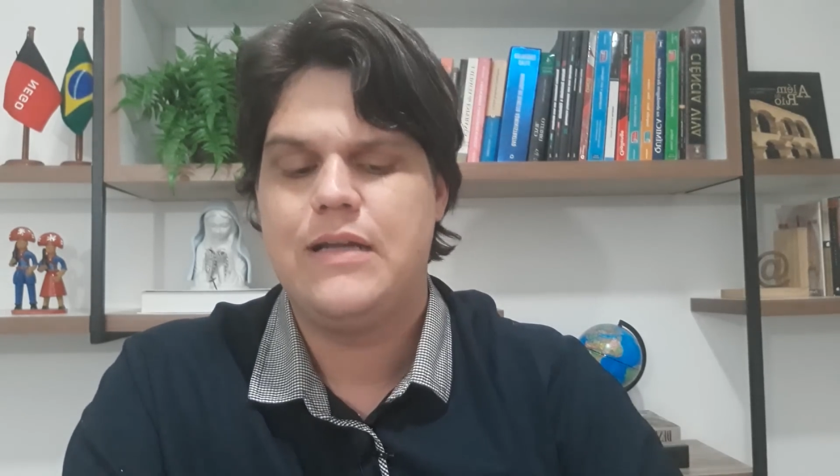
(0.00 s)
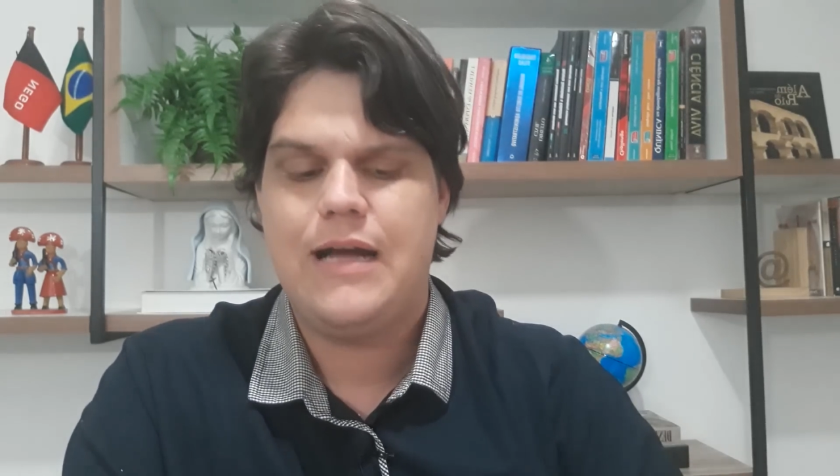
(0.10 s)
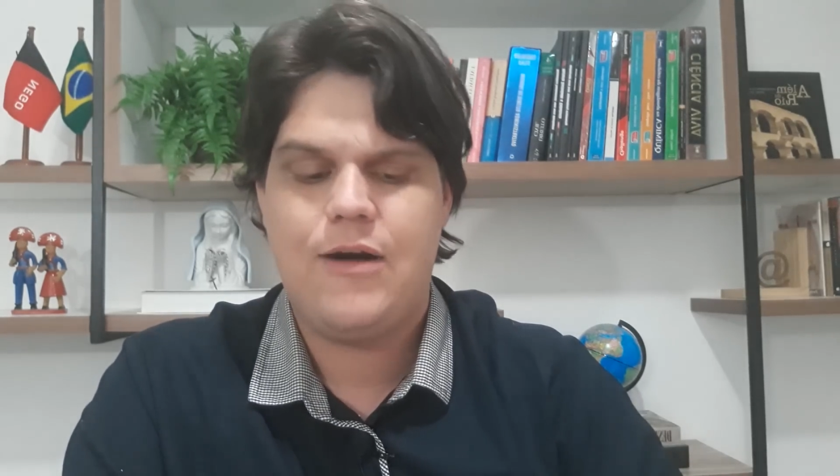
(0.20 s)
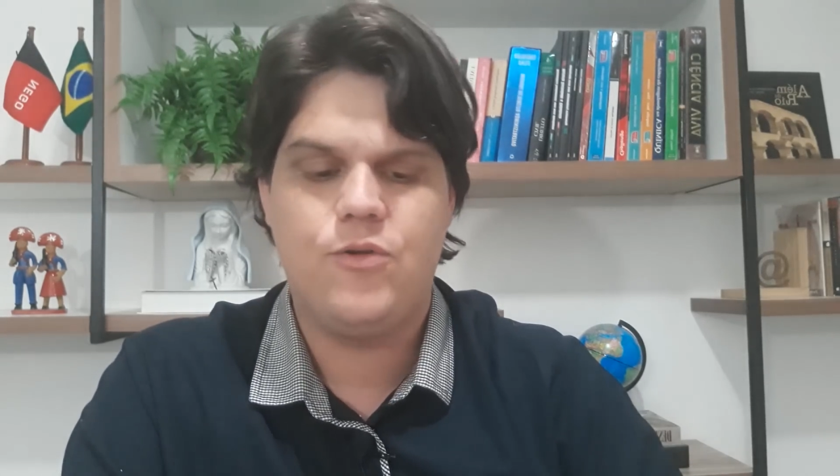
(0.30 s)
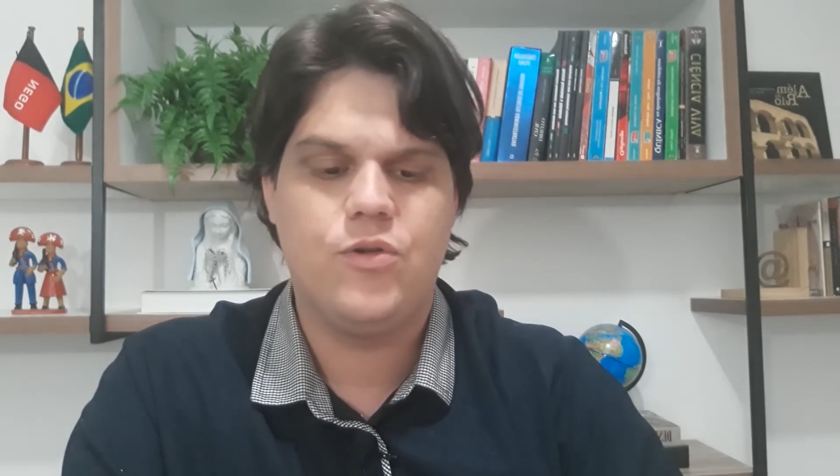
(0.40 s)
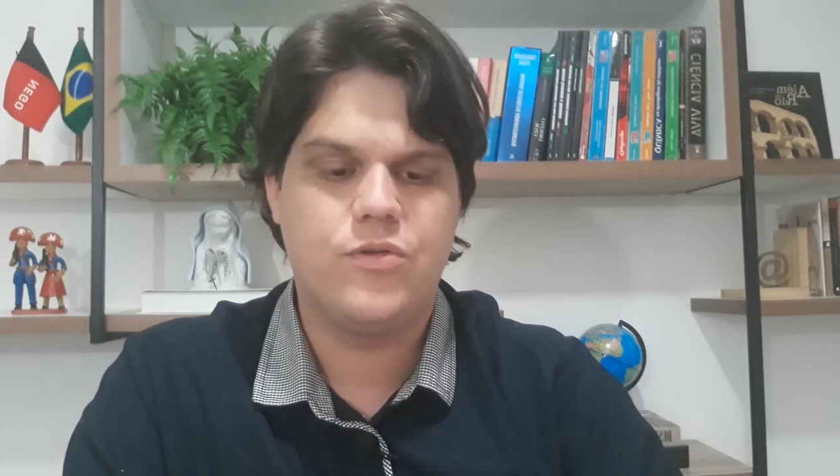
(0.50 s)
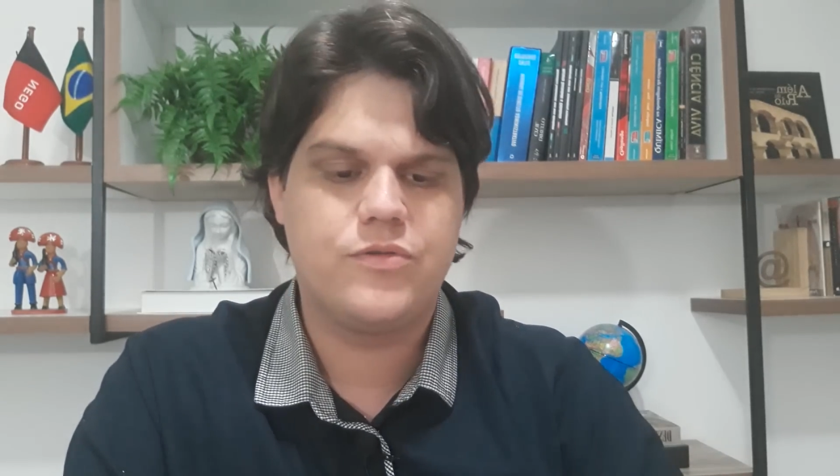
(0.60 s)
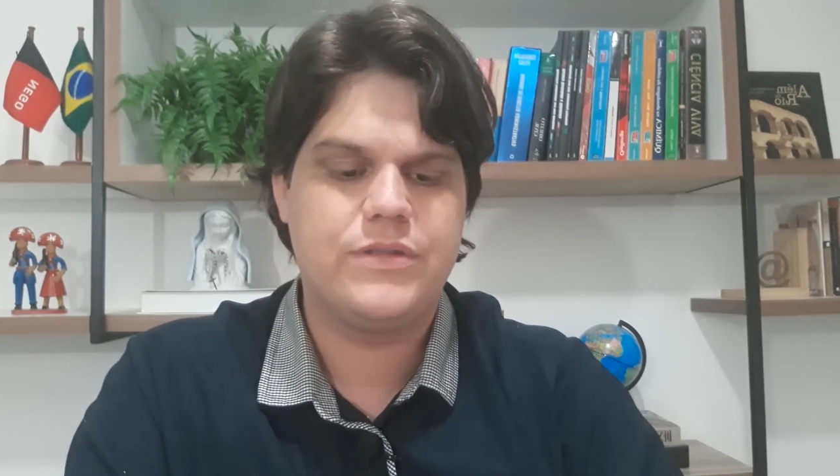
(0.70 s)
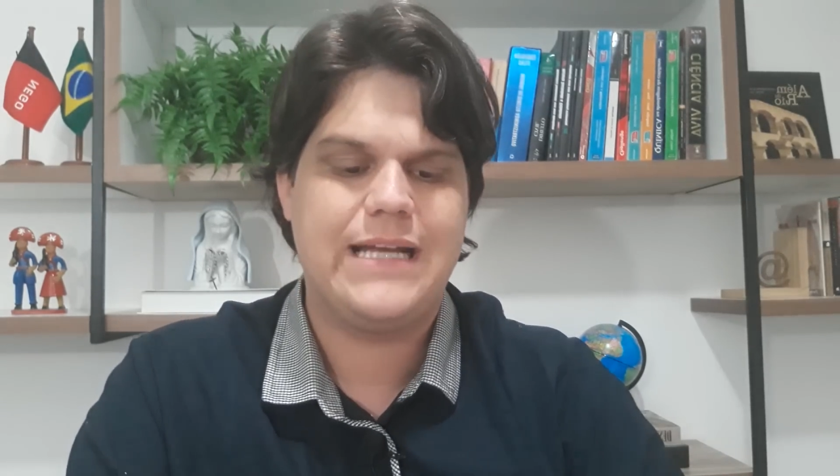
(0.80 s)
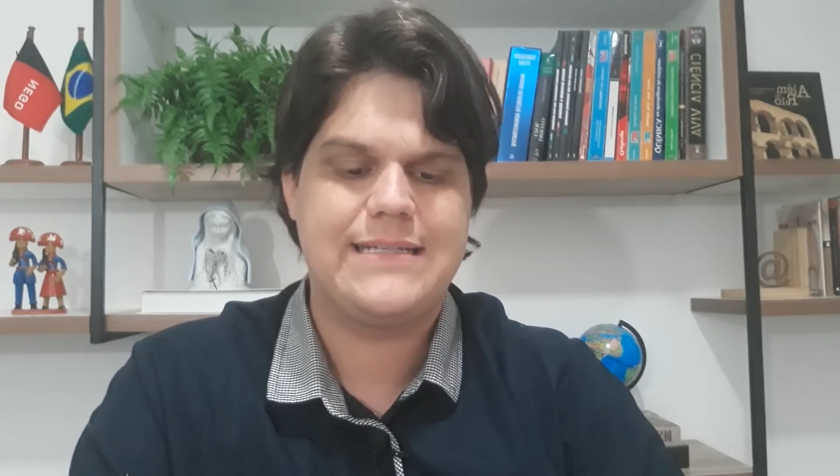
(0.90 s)
ao
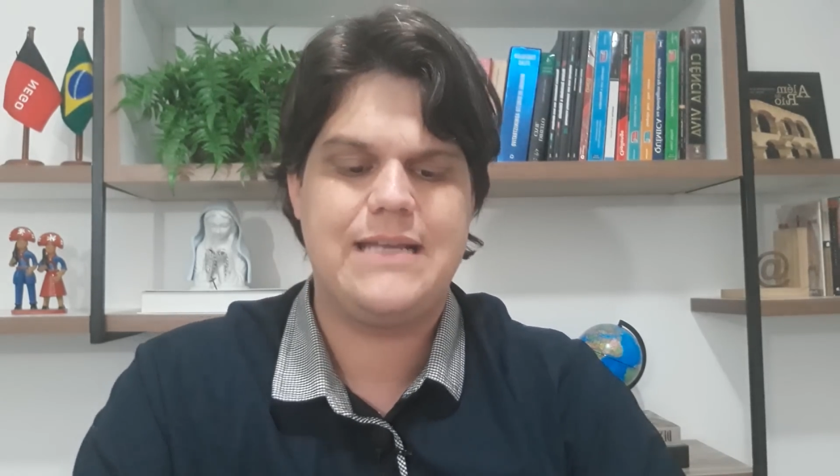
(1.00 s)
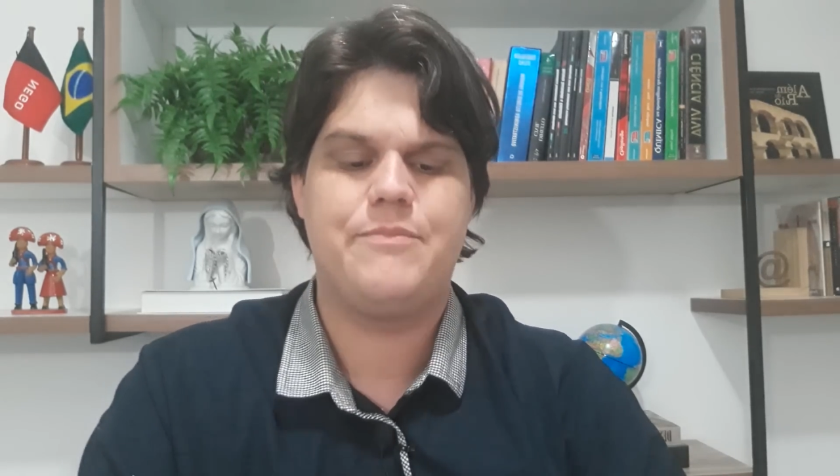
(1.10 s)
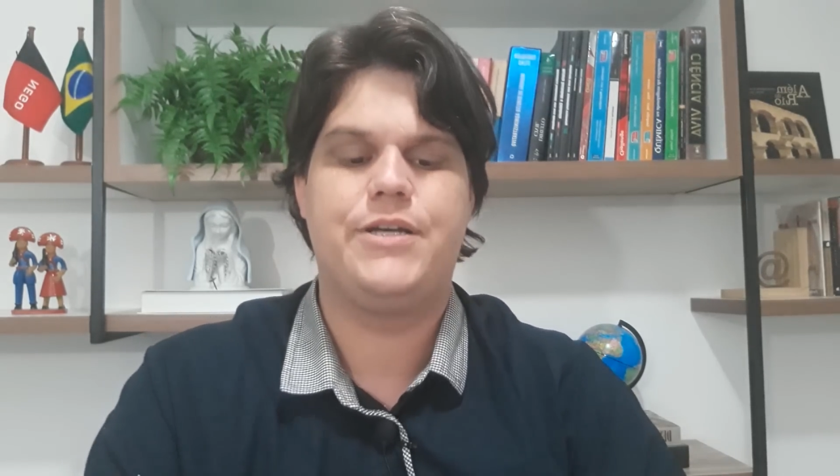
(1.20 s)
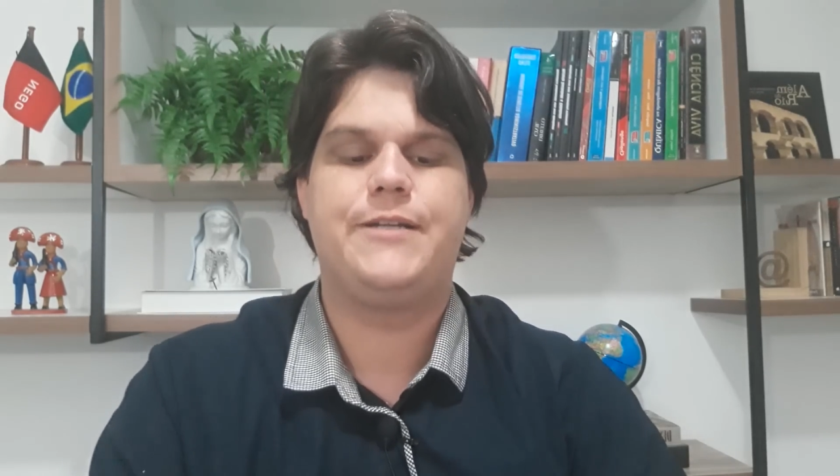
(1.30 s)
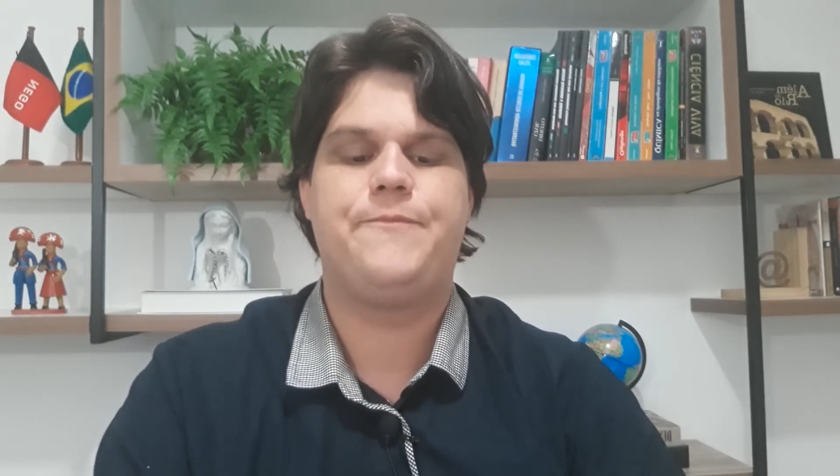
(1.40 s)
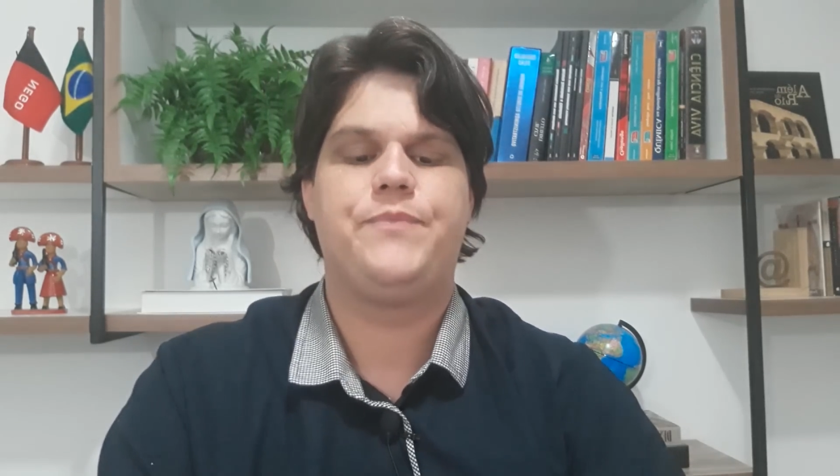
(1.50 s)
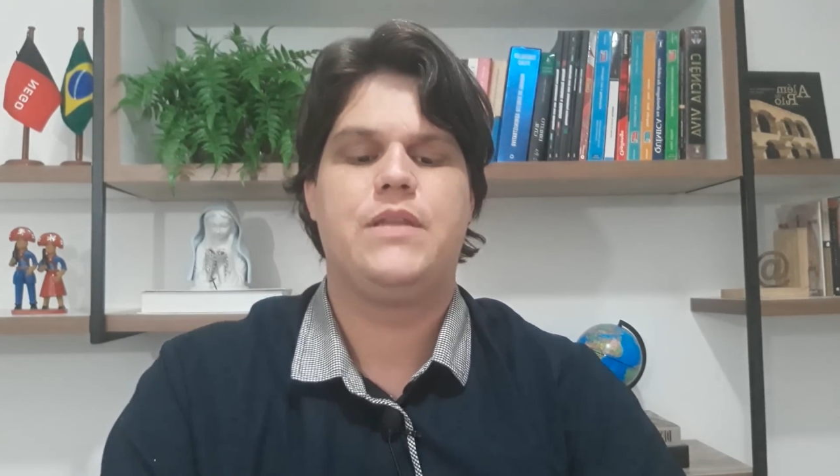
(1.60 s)
longo da semana.